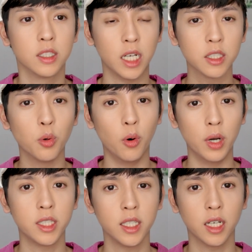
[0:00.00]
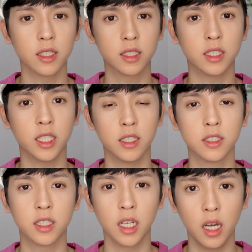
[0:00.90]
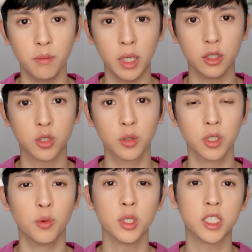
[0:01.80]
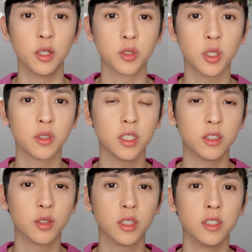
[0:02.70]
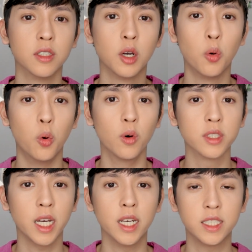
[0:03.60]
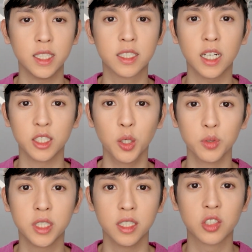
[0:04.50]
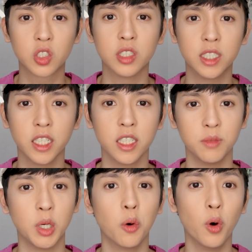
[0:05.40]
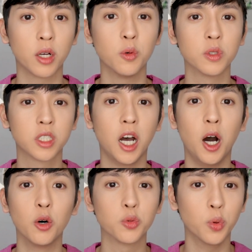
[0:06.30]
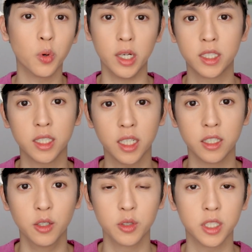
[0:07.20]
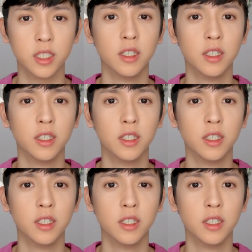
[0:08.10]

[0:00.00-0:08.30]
但是我玩天堂的时间是真的还蛮久的。我小时候真的就是活在线上游戏的世界里面，我玩过超多款线上游戏，